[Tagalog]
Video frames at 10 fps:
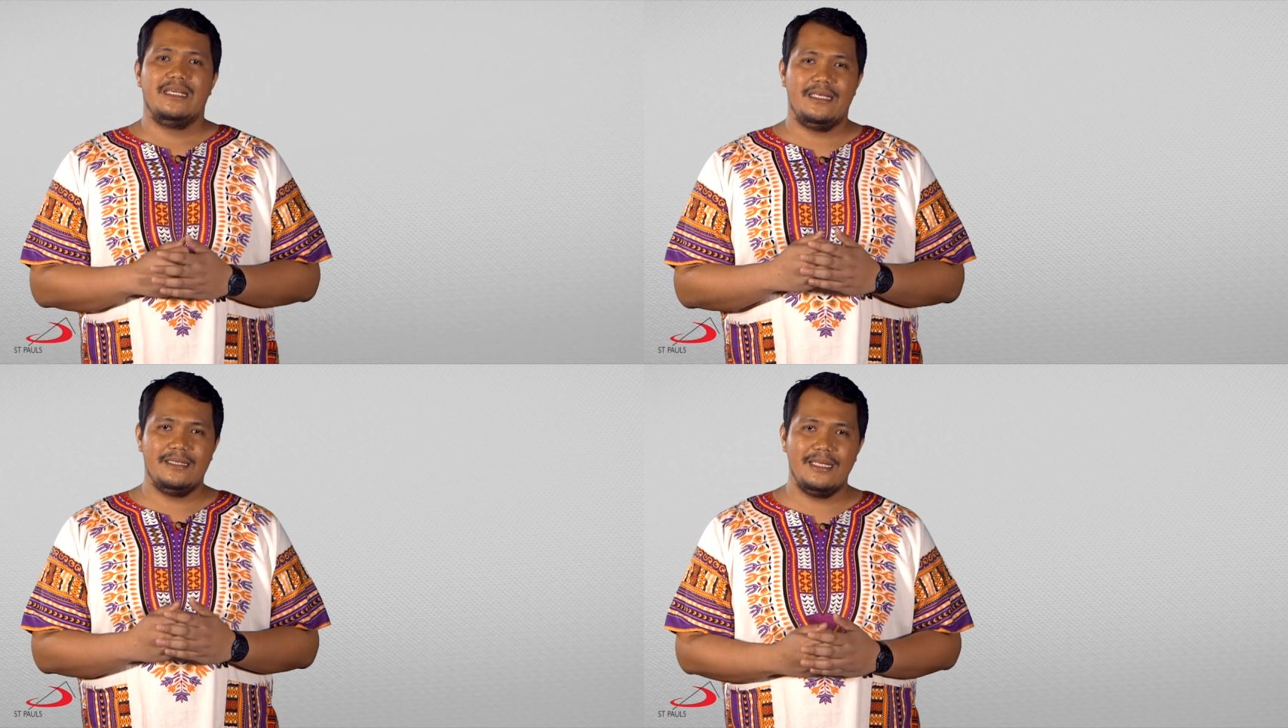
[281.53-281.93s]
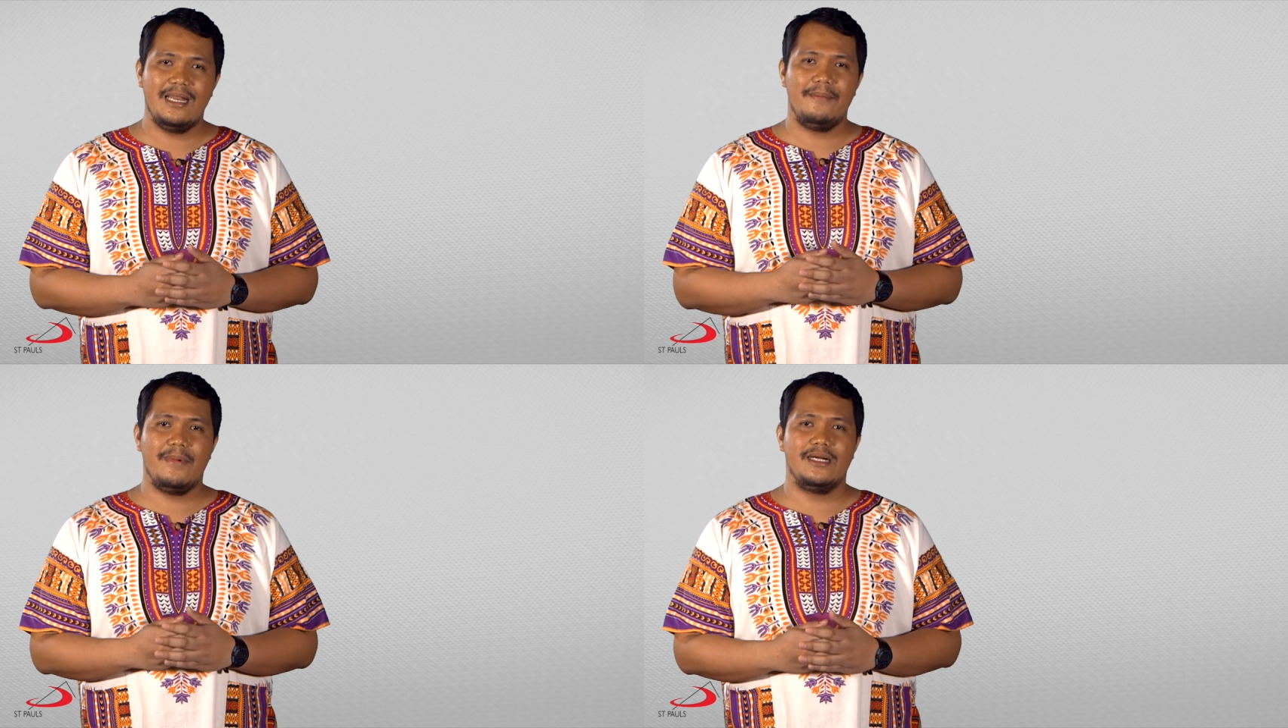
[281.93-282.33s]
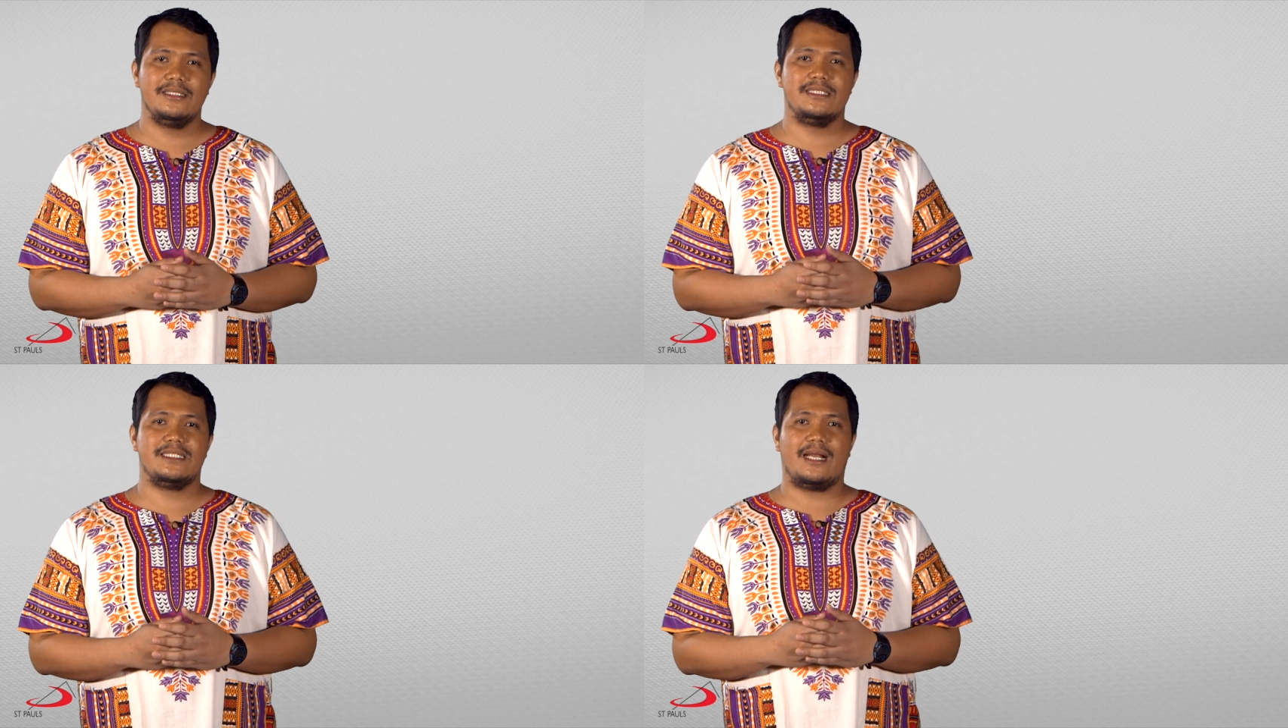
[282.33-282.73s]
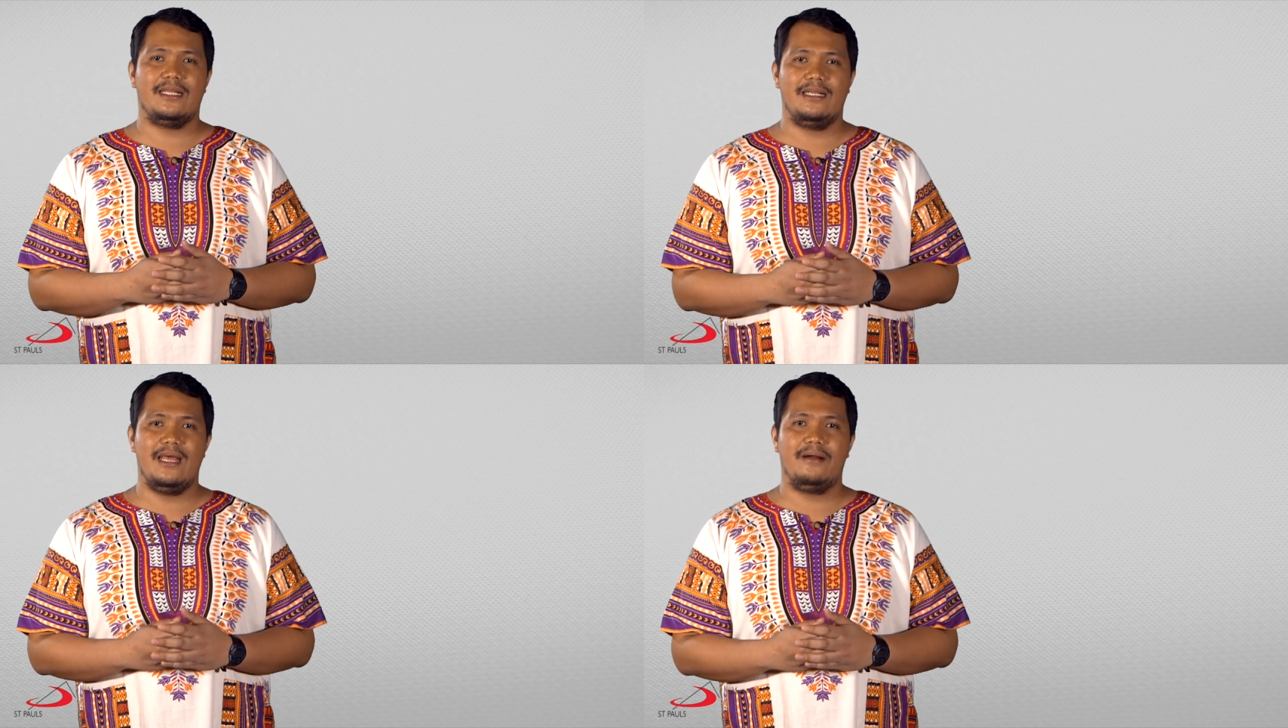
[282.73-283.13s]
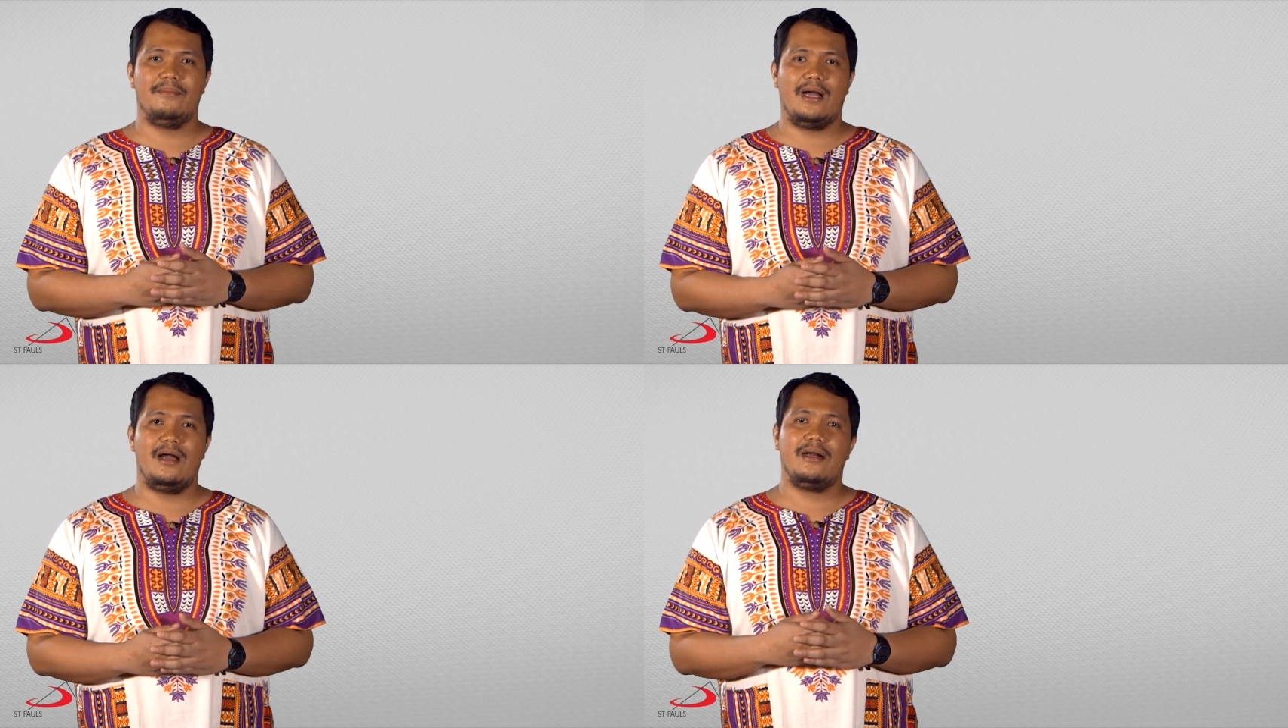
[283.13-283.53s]
hindi lamang sa kanilang
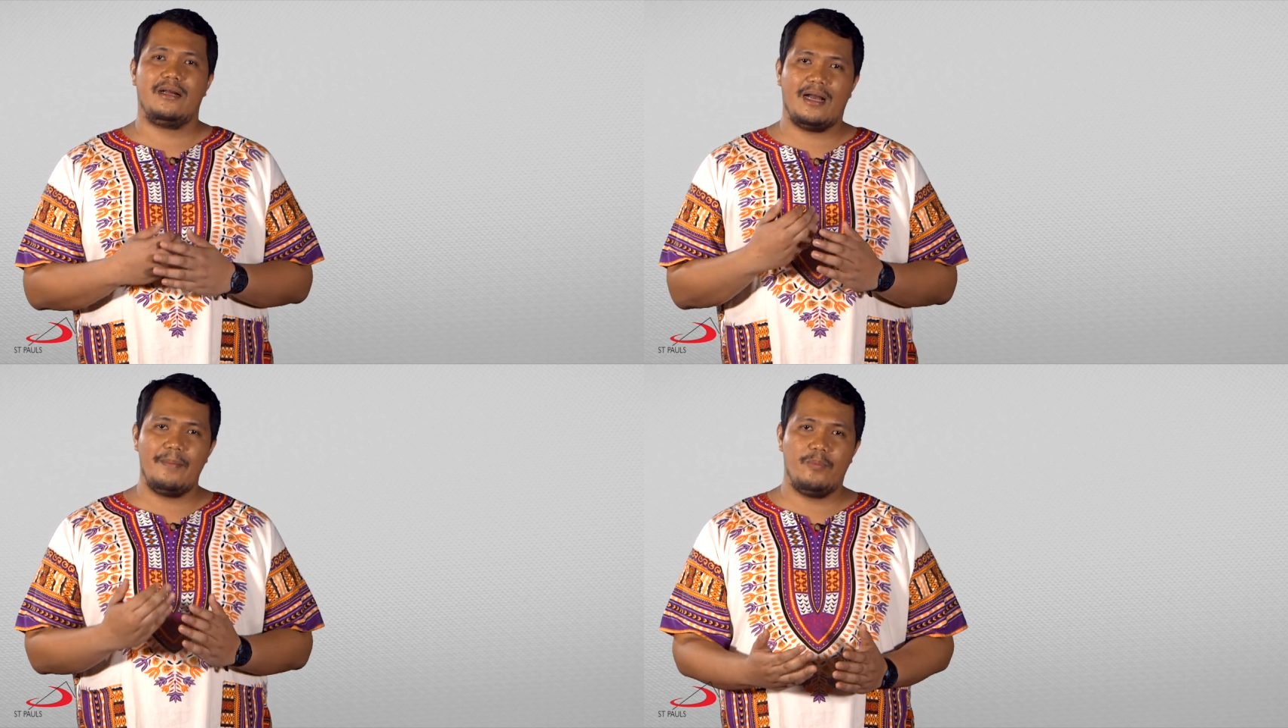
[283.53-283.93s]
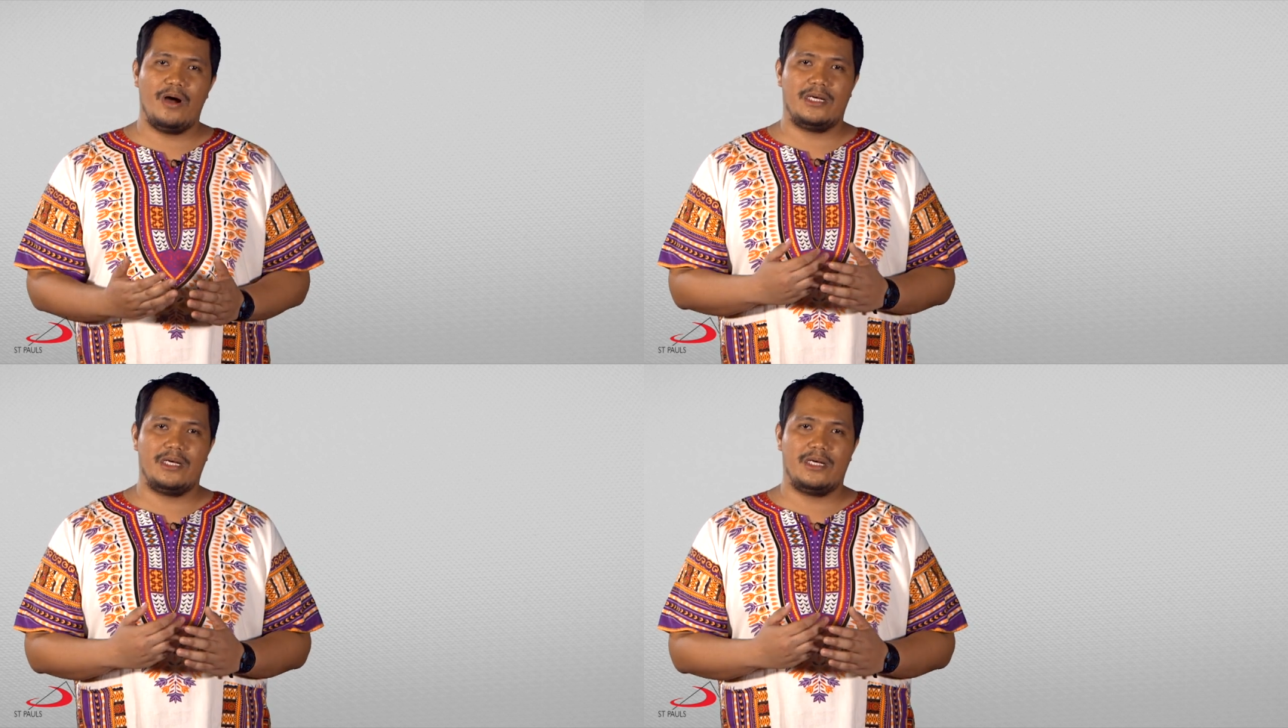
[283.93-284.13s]
mga kapwa